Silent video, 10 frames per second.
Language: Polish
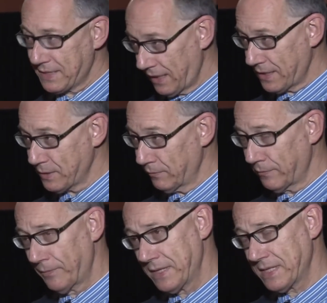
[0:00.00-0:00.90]
z
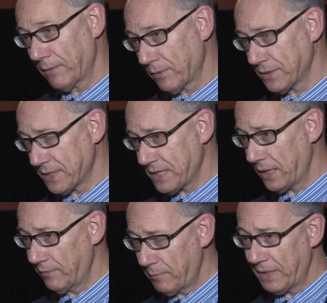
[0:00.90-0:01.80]
Kresów. Stamtąd
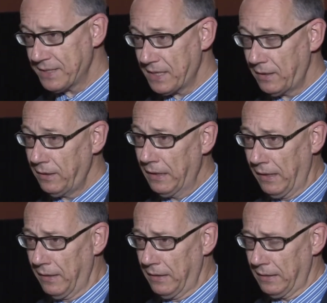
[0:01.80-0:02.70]
zostali wypędzeni,
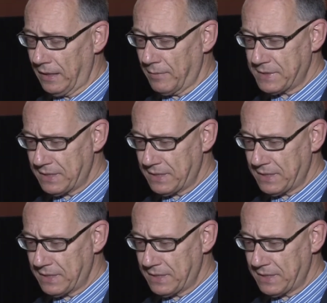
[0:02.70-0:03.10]
tam